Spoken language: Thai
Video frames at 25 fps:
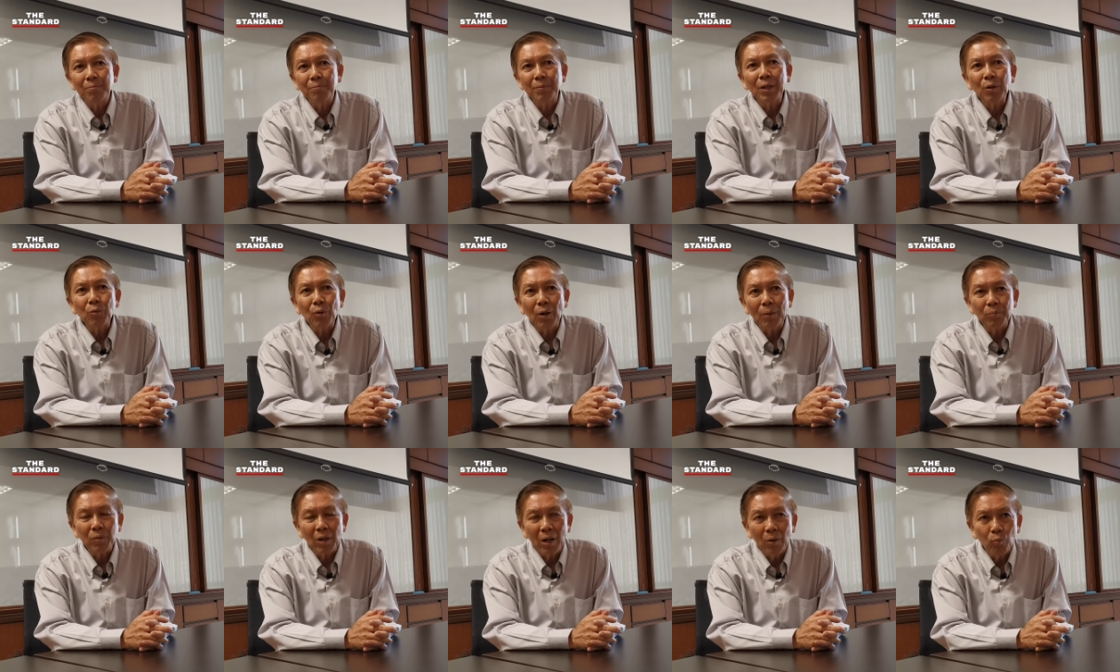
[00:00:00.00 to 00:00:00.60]
มีค
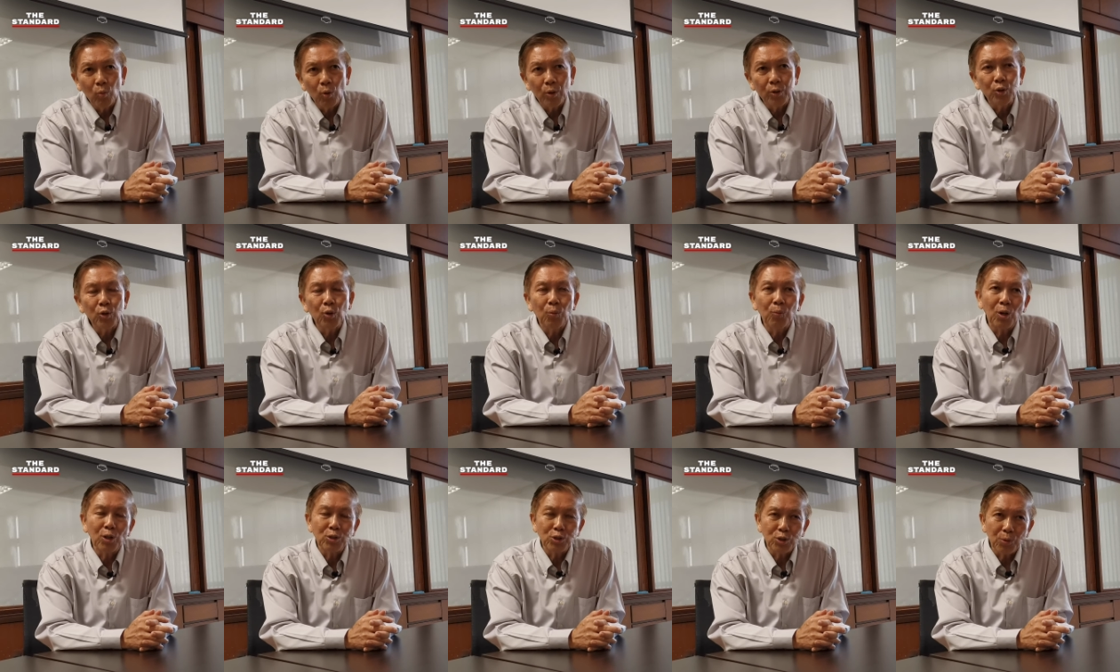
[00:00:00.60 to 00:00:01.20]
วามกังวลอ
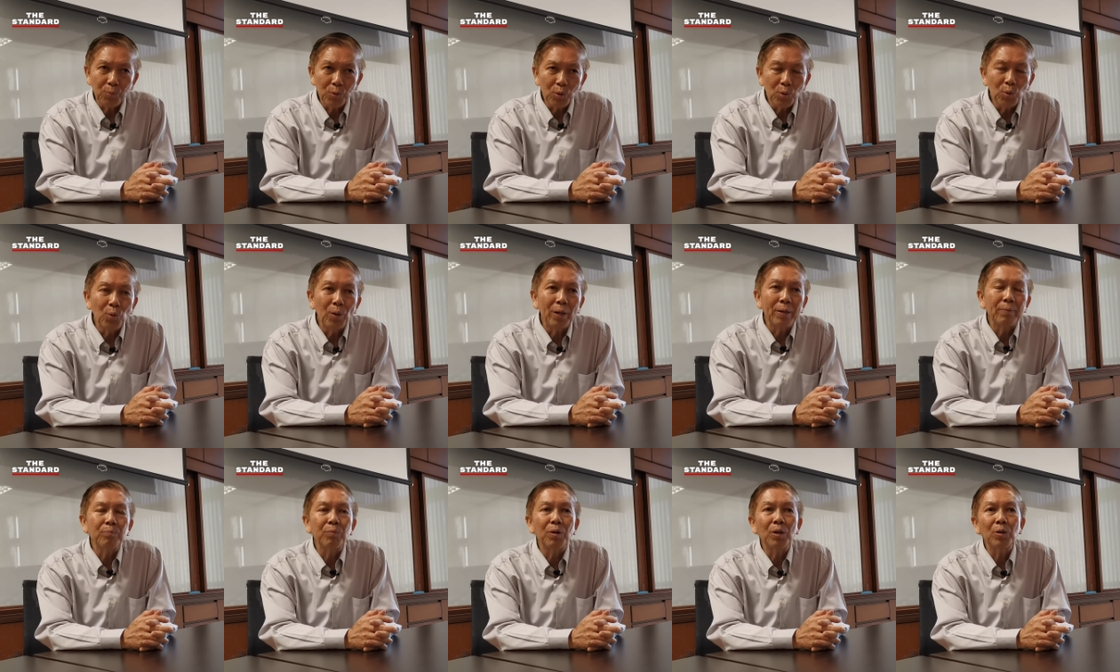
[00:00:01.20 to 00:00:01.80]
ยู่พอสมค
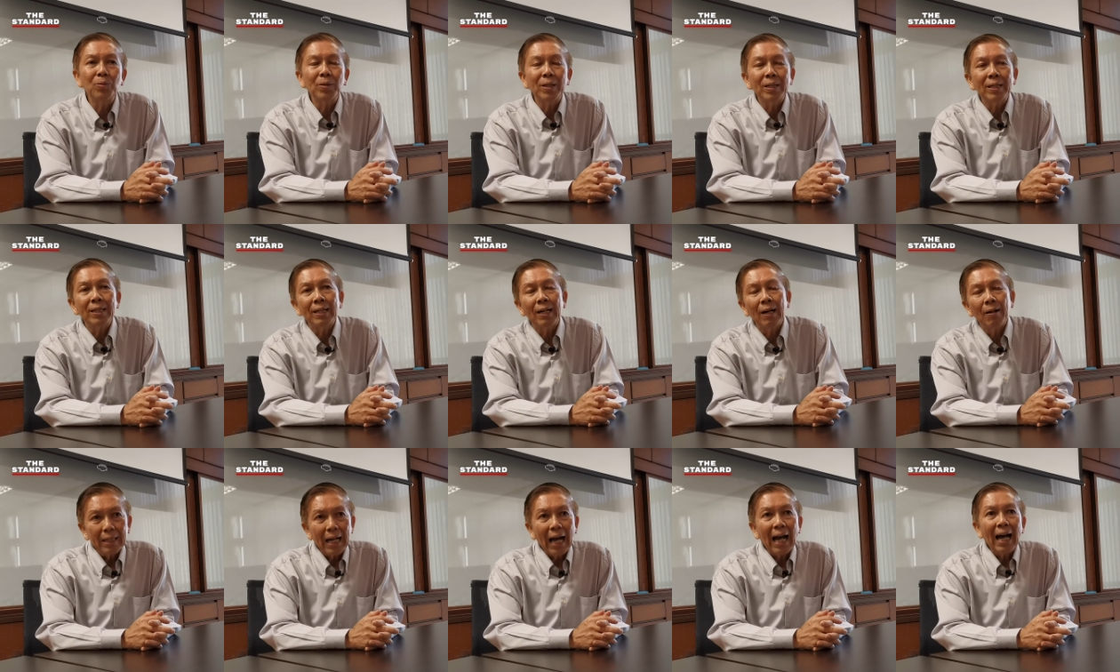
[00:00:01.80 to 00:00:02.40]
วรเพราะว่า
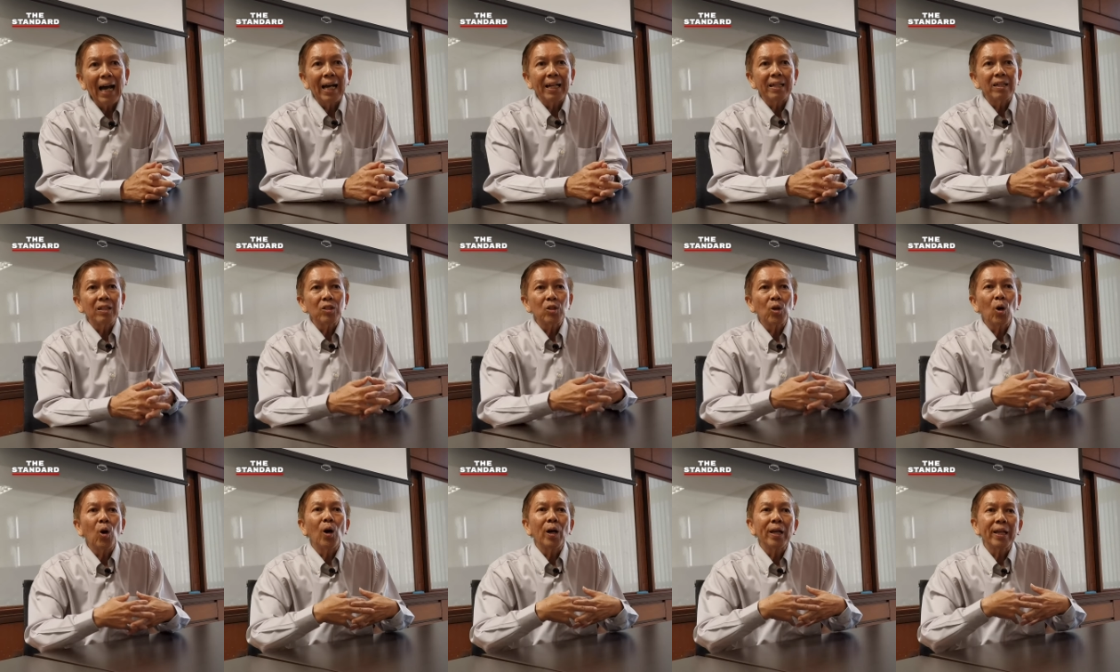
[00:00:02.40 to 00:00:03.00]
การ
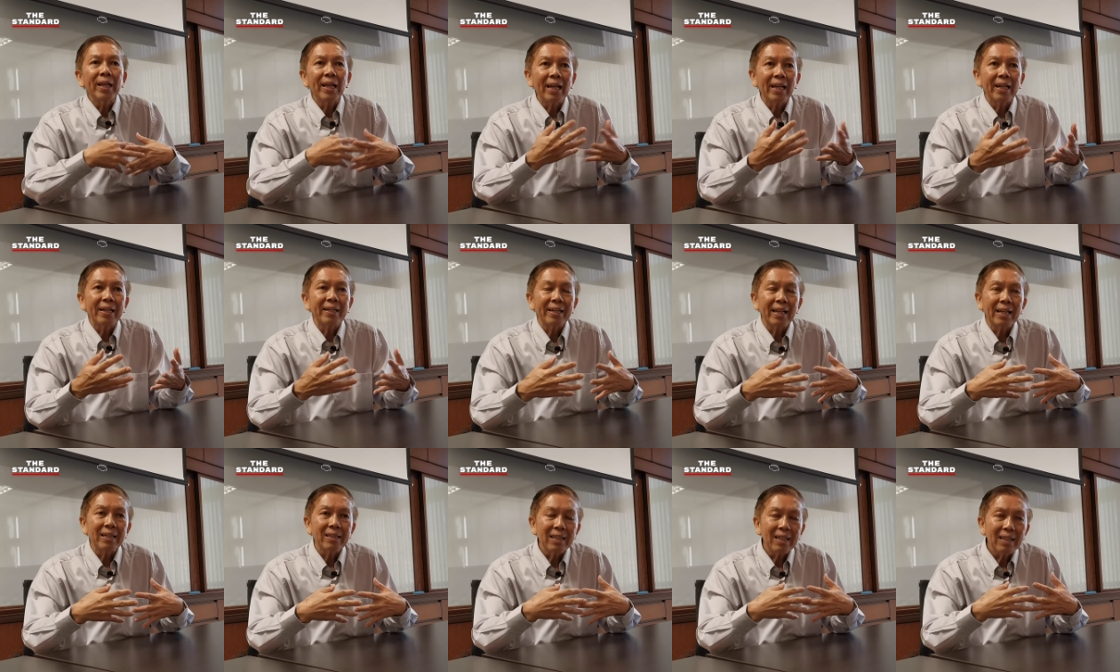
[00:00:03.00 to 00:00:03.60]
ก่อเหตุ
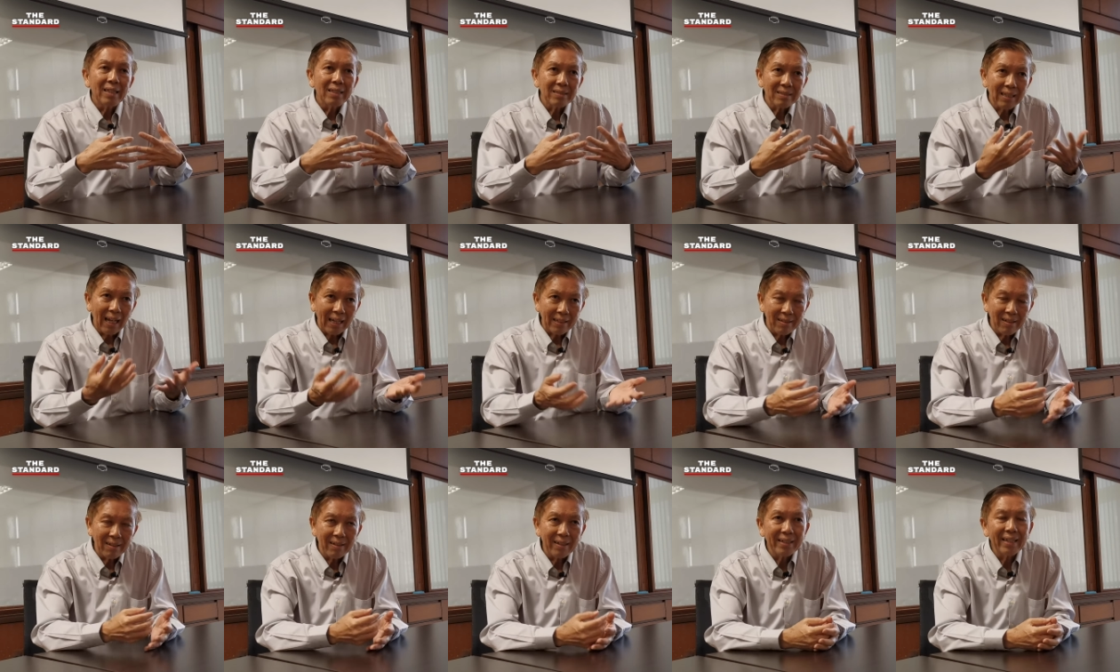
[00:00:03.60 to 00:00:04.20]
ในที่สา
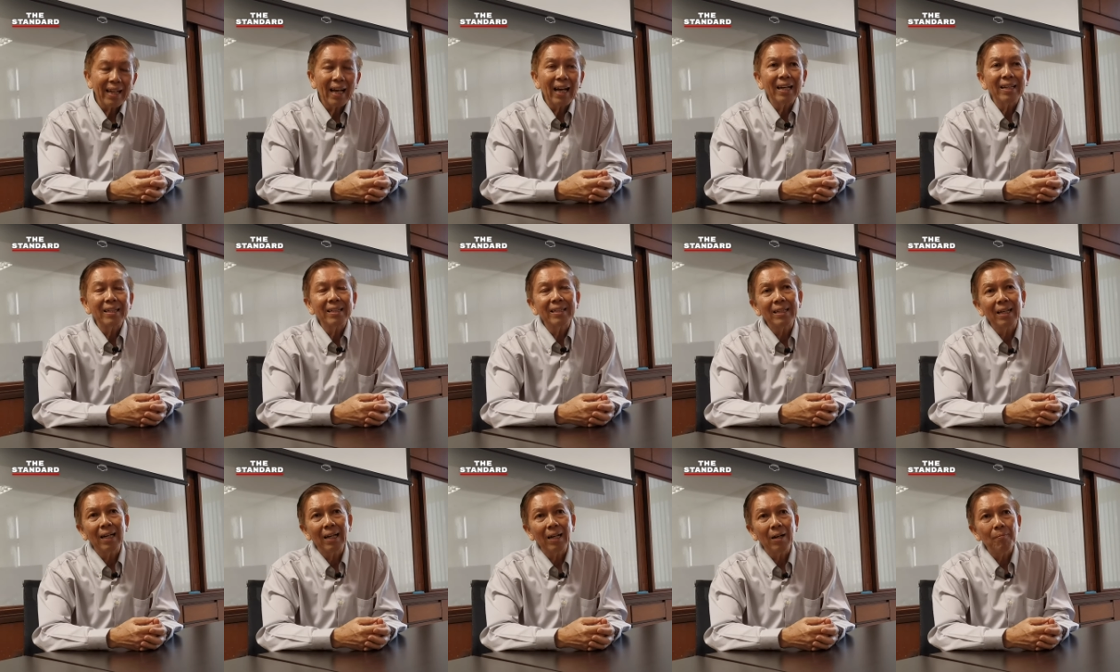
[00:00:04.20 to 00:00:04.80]
ธารณะ
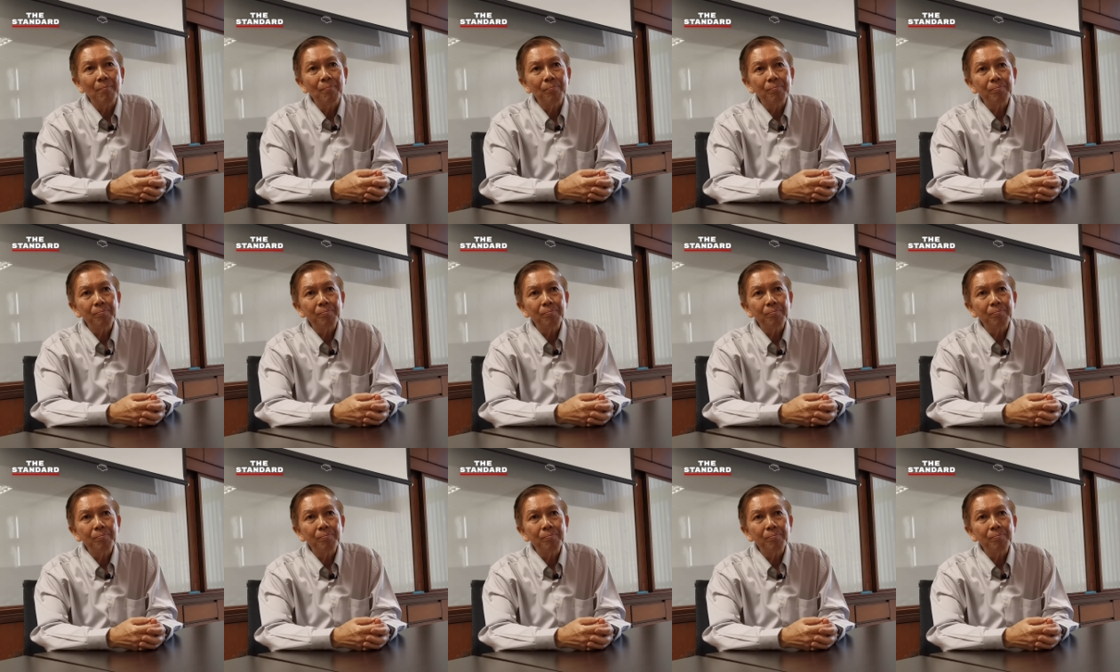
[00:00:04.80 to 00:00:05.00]
เนี่ย